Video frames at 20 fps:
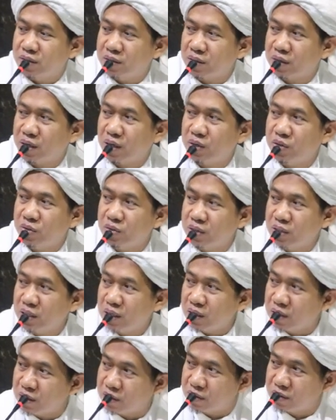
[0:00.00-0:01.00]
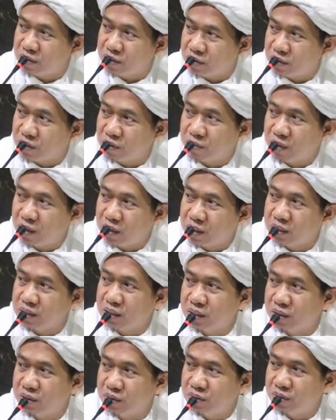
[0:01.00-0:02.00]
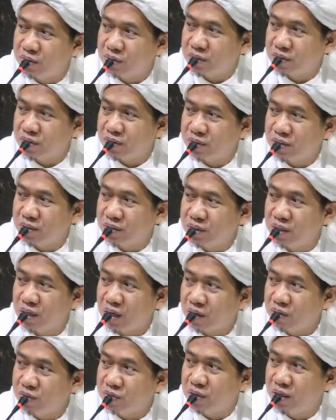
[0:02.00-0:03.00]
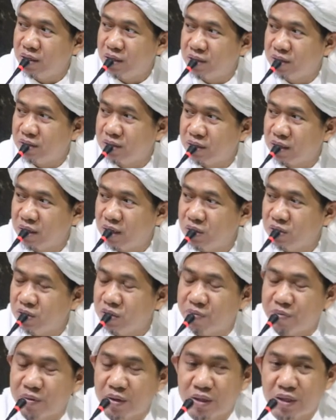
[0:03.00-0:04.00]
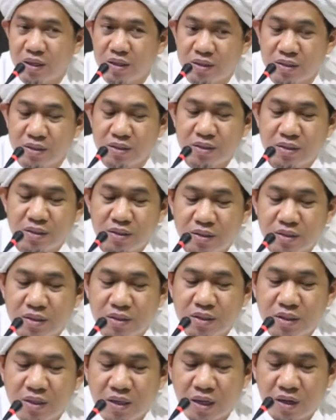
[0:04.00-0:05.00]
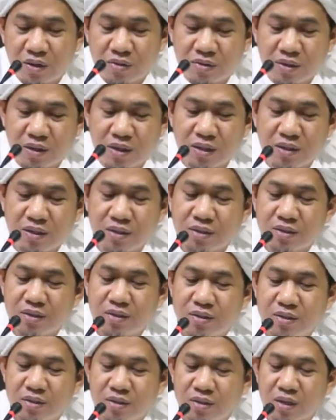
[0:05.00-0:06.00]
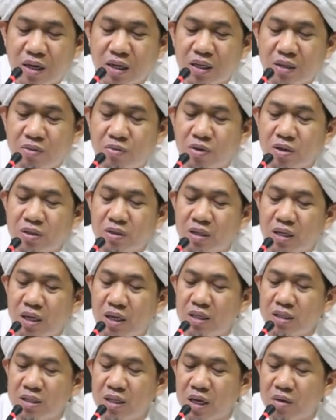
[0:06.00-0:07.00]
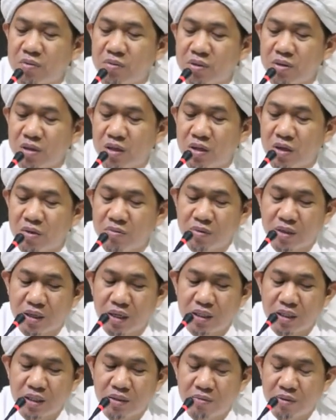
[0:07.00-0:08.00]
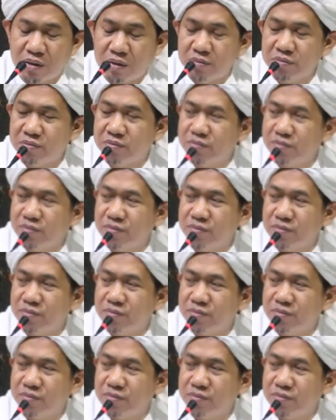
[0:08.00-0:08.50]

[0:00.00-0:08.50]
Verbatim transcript: Nah, kalau dia semangat itu di awal selalu kepengen di awal dan nggak mau ketinggalan betul ihram dengan imam,